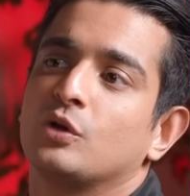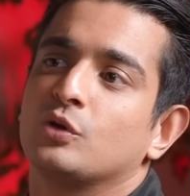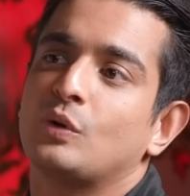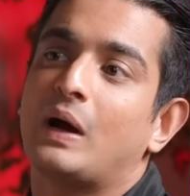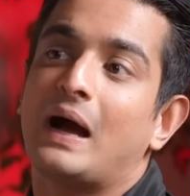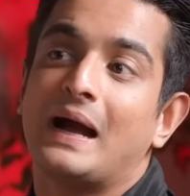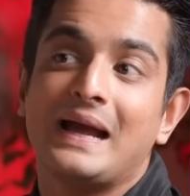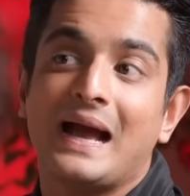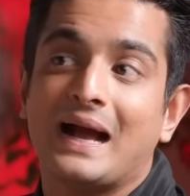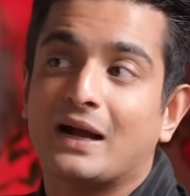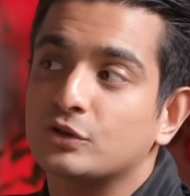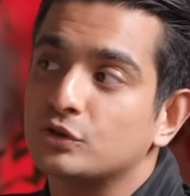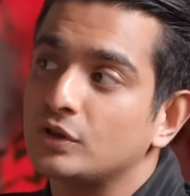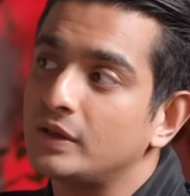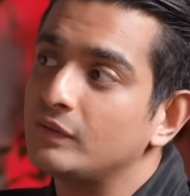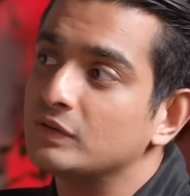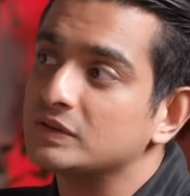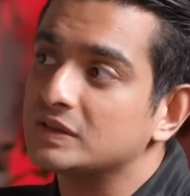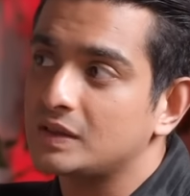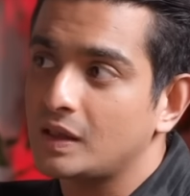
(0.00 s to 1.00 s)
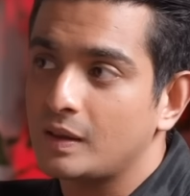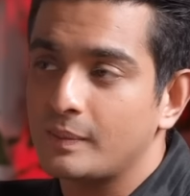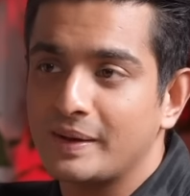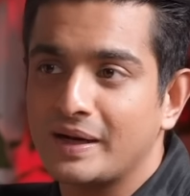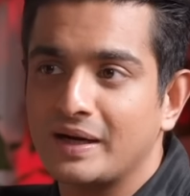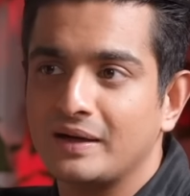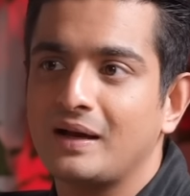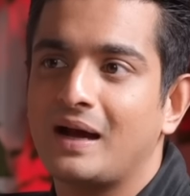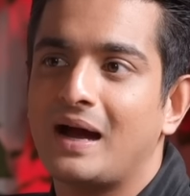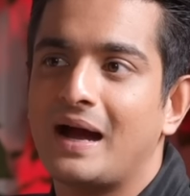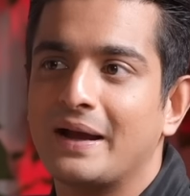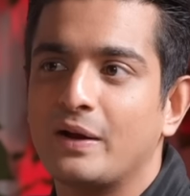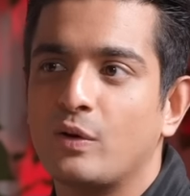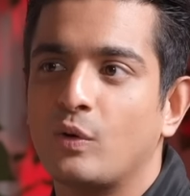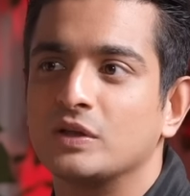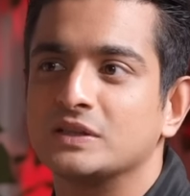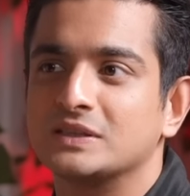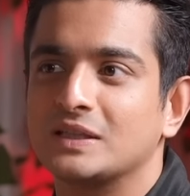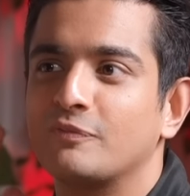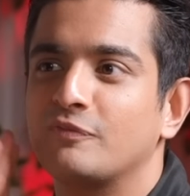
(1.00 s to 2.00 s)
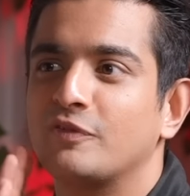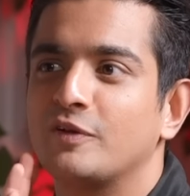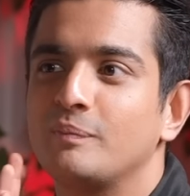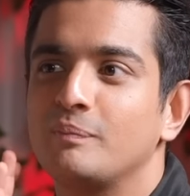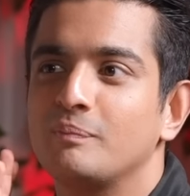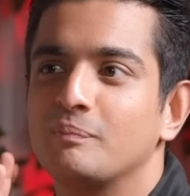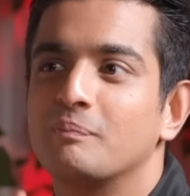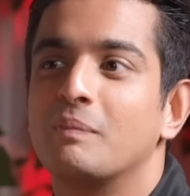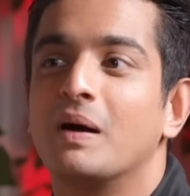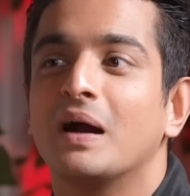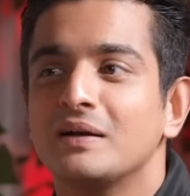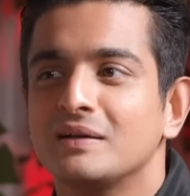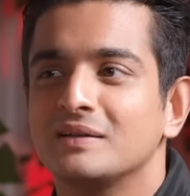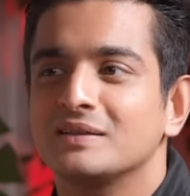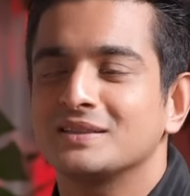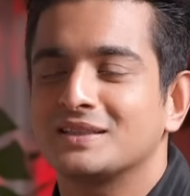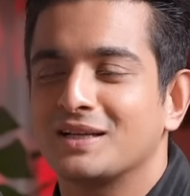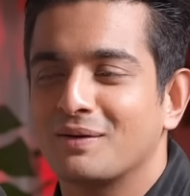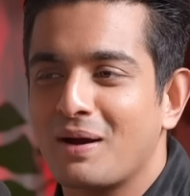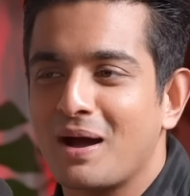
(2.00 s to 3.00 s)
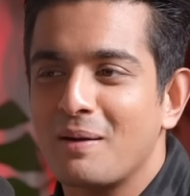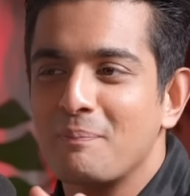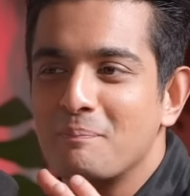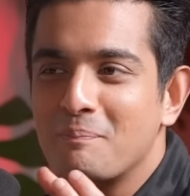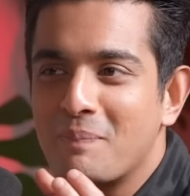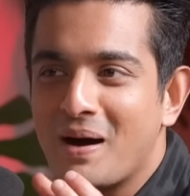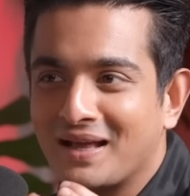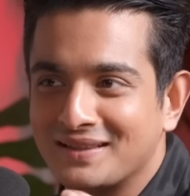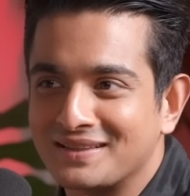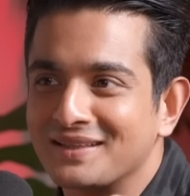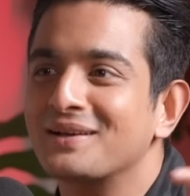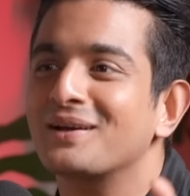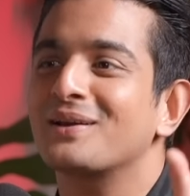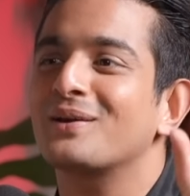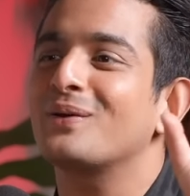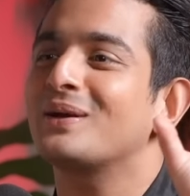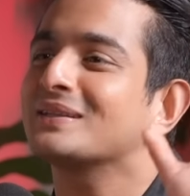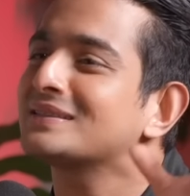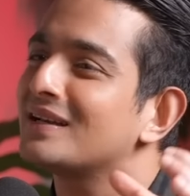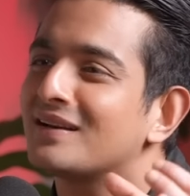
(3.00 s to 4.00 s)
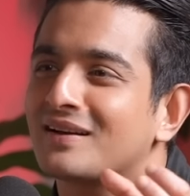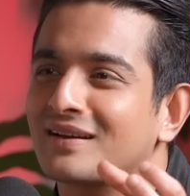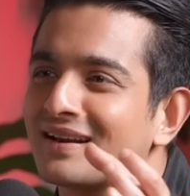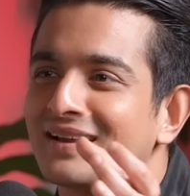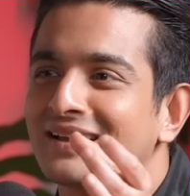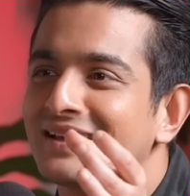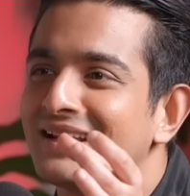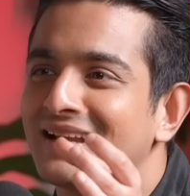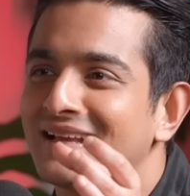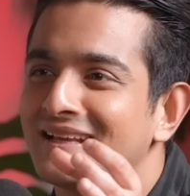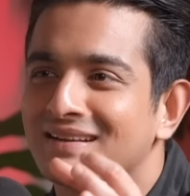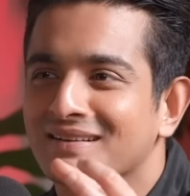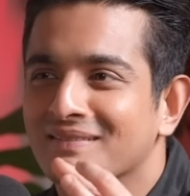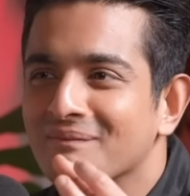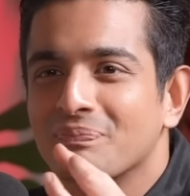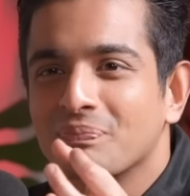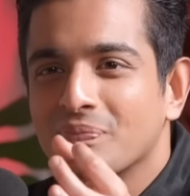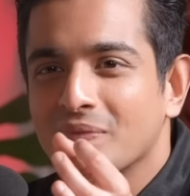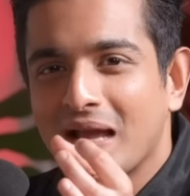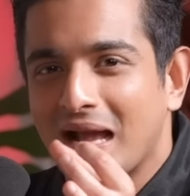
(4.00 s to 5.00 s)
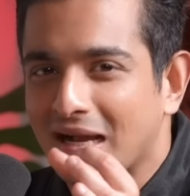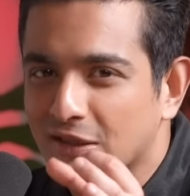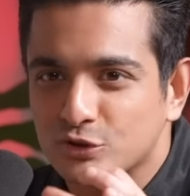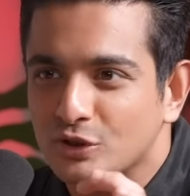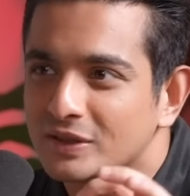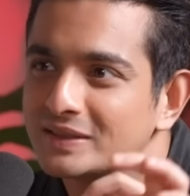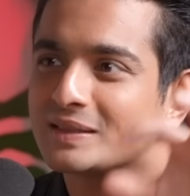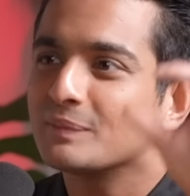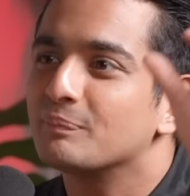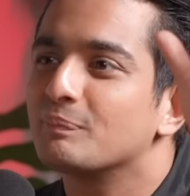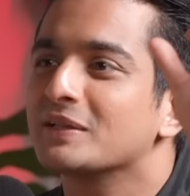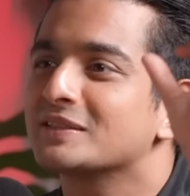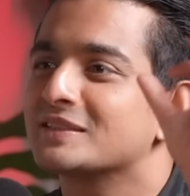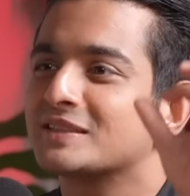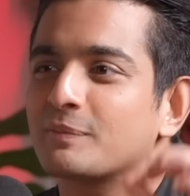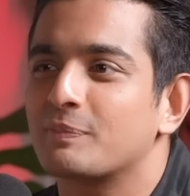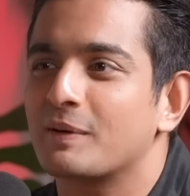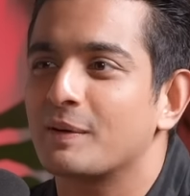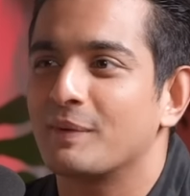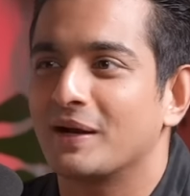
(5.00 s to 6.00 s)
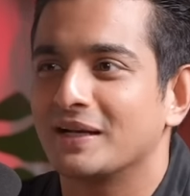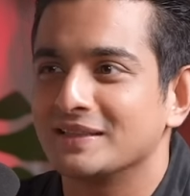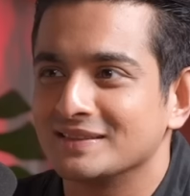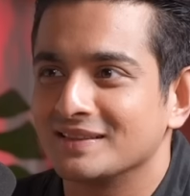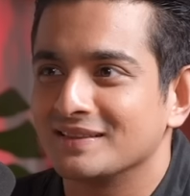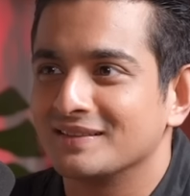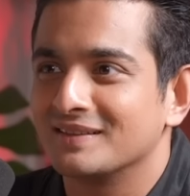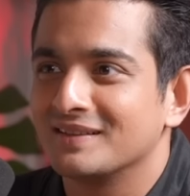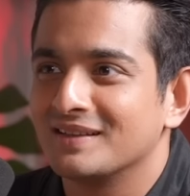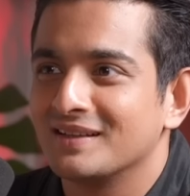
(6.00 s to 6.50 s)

तो आई एक्चुअली वॉज टर्मिंग एट अ हाई कॉन्सेप्ट फिल्म बट जब आप बातें कर रहे हो ऐसा लग रहा है कि नहीं एक्चुअली सिंपलिस्टिक प्रेमाइज है